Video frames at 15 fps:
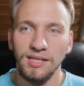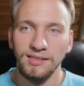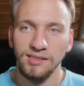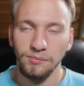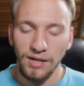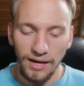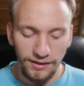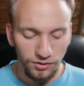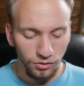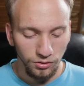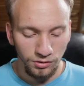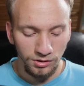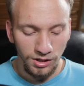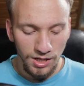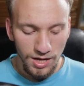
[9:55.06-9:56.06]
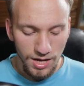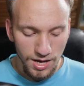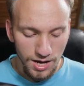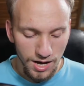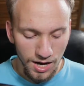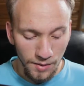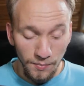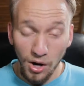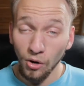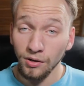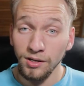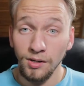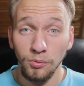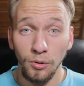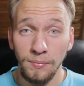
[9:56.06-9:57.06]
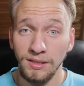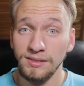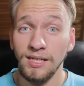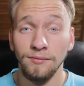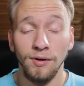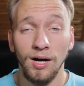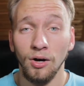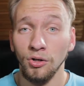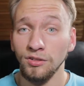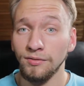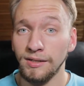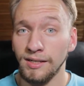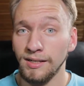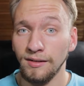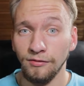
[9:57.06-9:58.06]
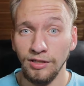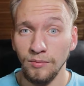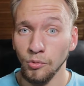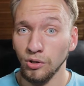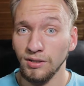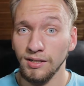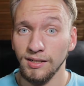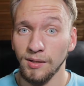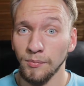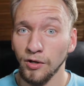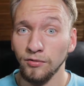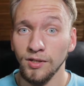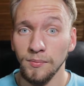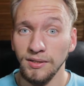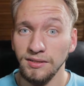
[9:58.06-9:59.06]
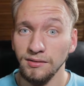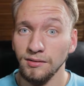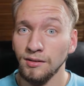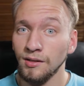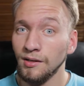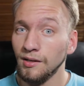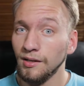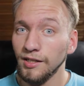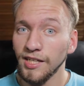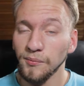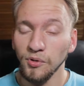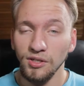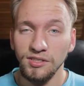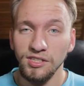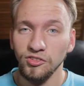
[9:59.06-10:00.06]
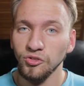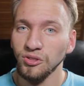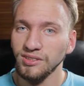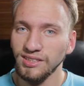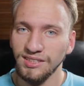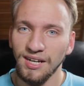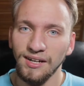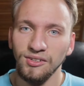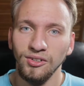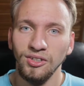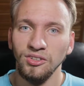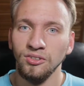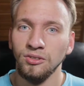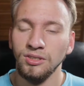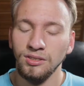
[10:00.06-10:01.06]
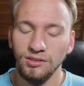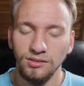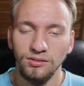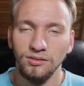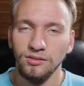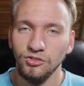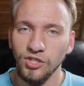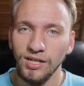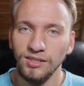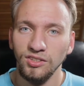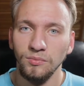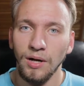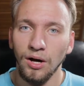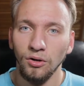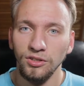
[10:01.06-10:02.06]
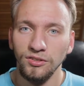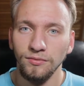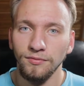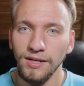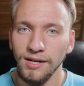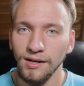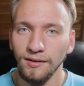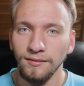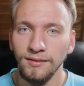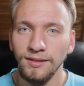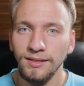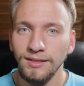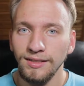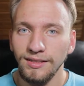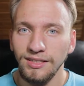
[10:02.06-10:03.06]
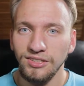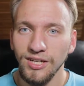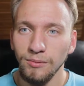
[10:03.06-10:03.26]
sehr, sehr beeindruckend. Ähm, auch hier probiert es einfach aus, wenn ihr irgendwie die Möglichkeit habt auf einer Messe. Nehmt euch die Stunde Zeit oder so und checkt das mal aus, wenn ihr nicht